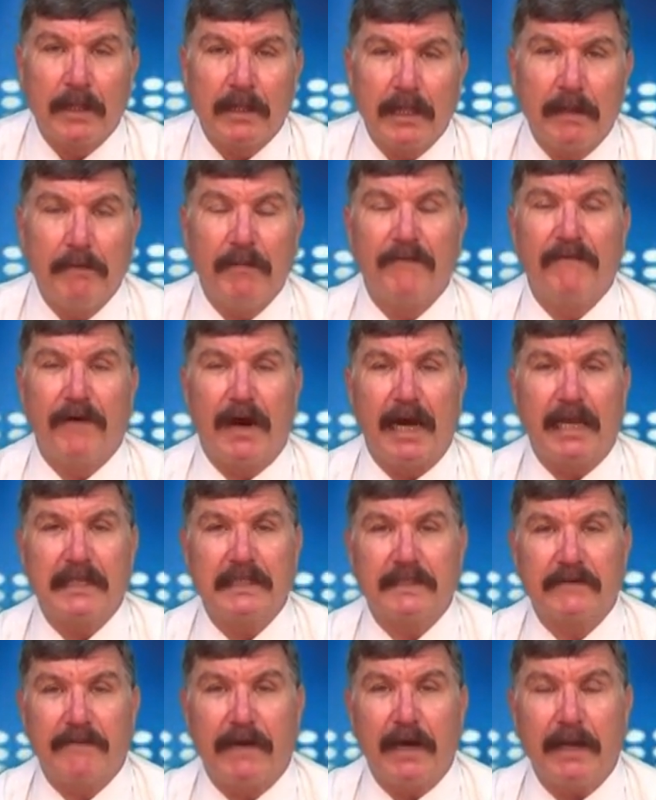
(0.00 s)
Değil mi?
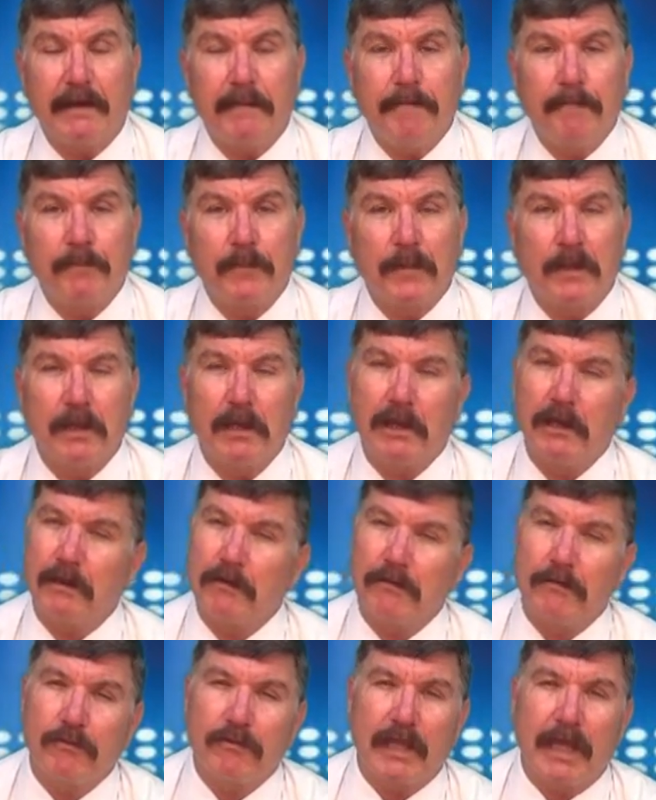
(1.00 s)
Faizi var. E,
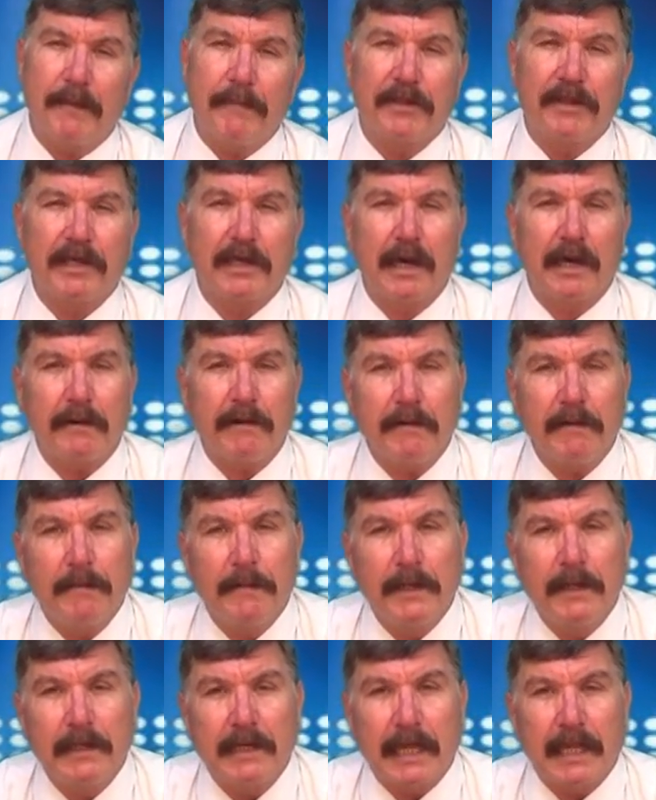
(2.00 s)
güzel bir kar.
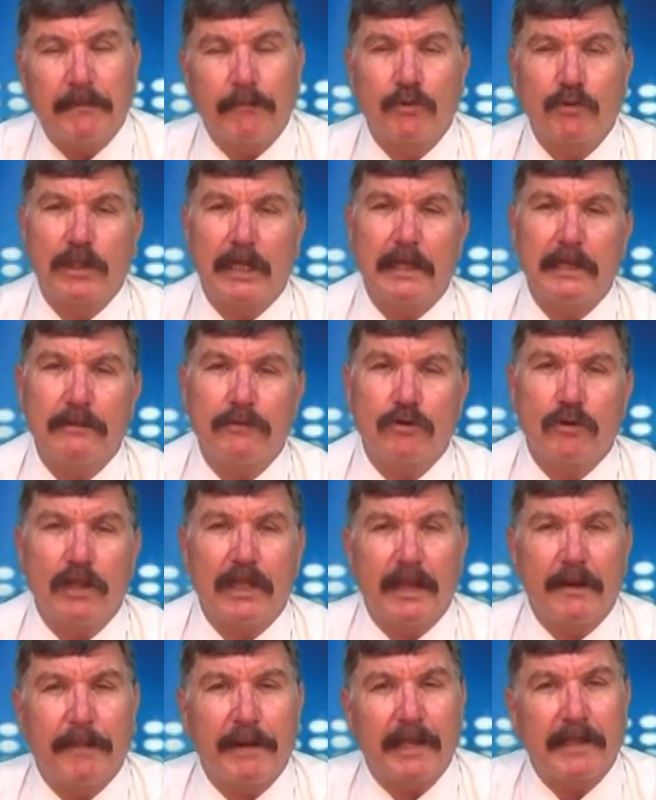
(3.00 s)
Yani buradan
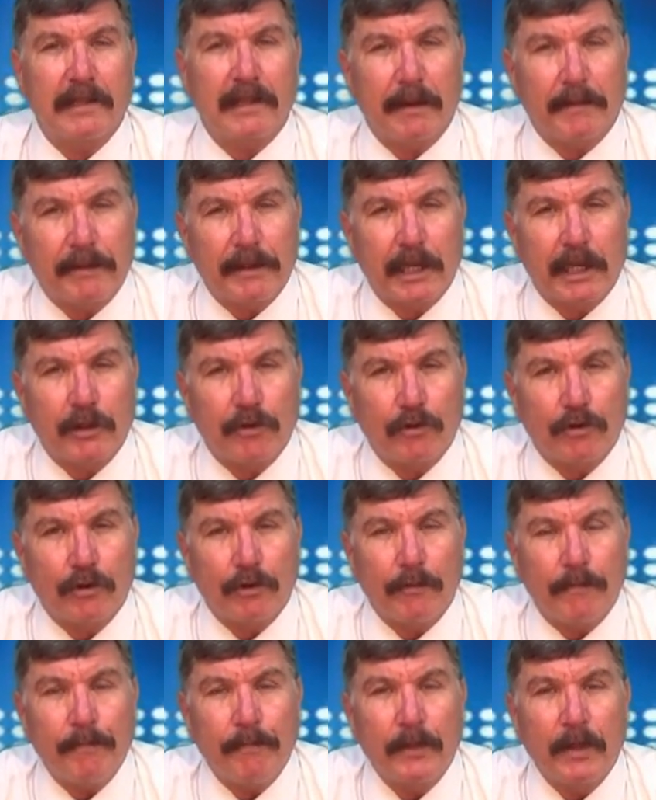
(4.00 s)
Soner Bey'i tebrik
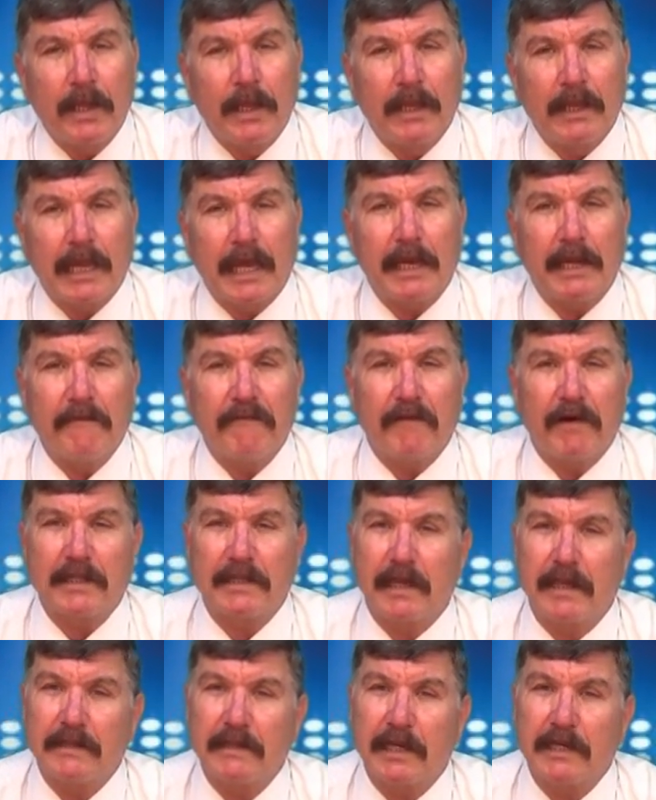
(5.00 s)
ediyorum. Yani
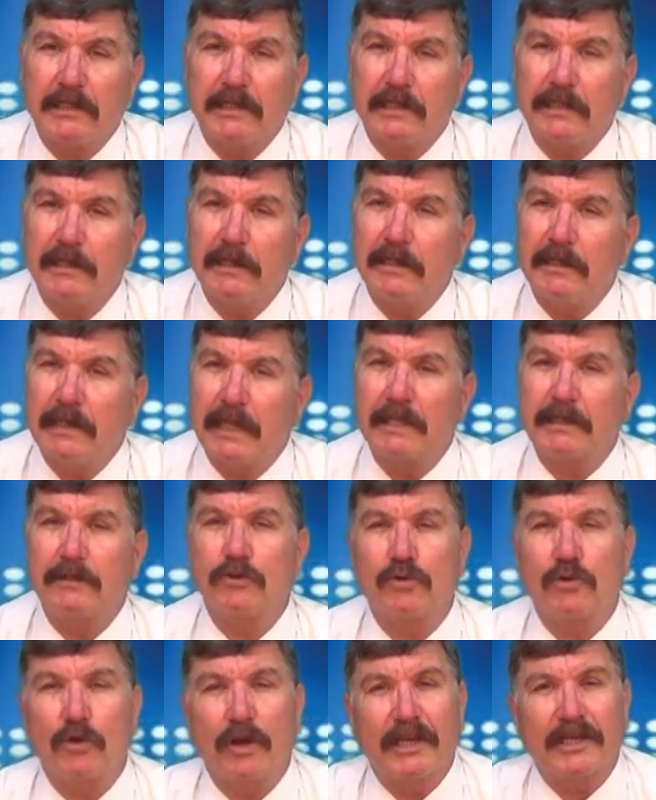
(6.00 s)
vatandaşı nasıl
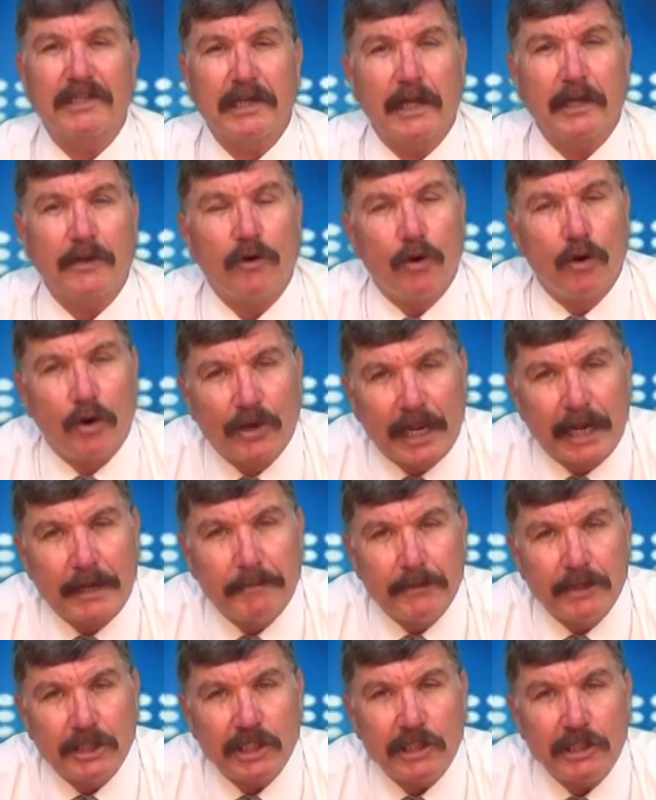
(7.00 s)
soyacağını
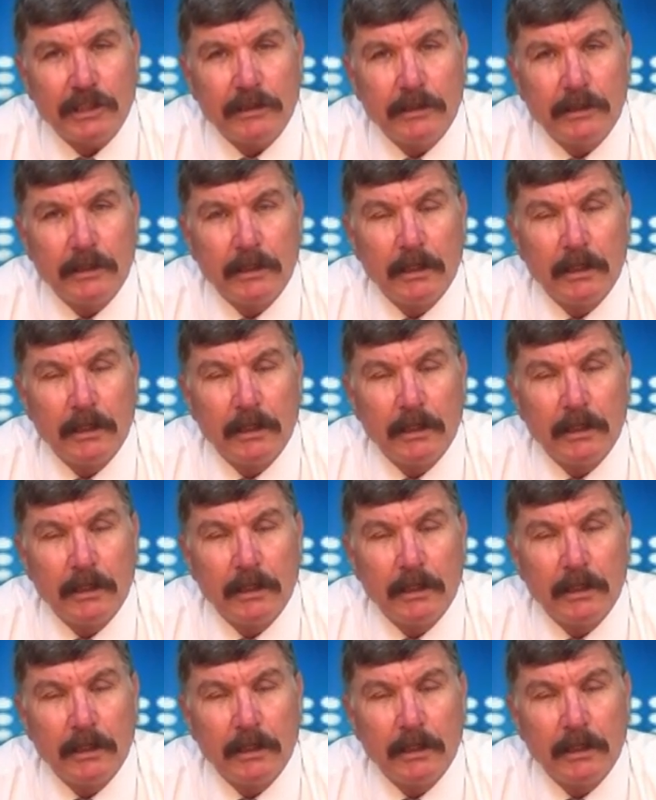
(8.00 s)
öğrenmiş.